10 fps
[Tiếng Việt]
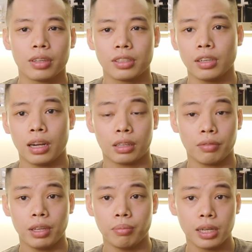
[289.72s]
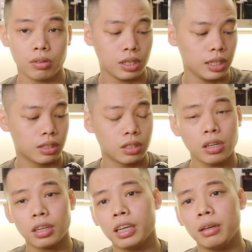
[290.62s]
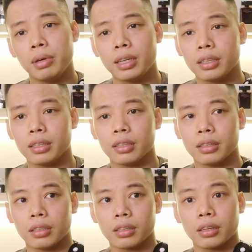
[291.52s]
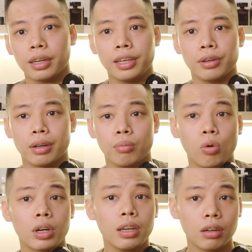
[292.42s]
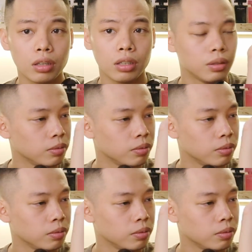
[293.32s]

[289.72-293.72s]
thực sự là tại vì mình có xịt trước khi mình cách đây khoảng tầm 4 tiếng rồi